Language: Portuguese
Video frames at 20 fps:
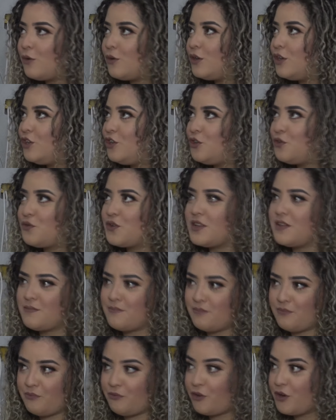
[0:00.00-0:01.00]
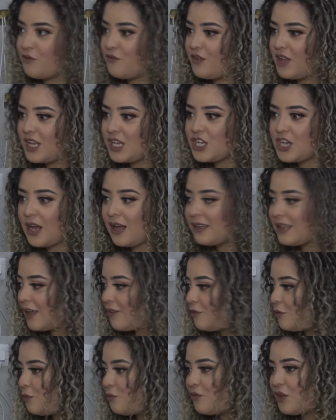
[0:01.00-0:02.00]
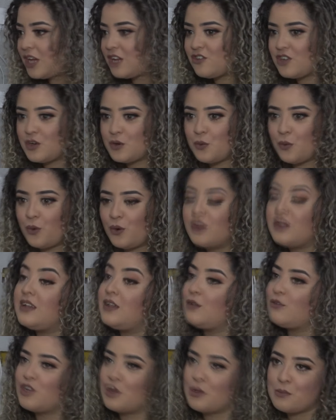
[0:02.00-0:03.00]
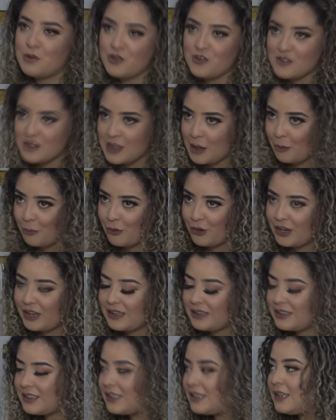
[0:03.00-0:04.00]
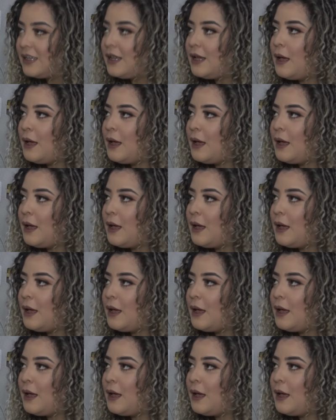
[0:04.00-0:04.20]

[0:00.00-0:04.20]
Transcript: Quando a gente foi, foi ver já, tava um viajando com o outro, ele não tinha pedido namoro ainda,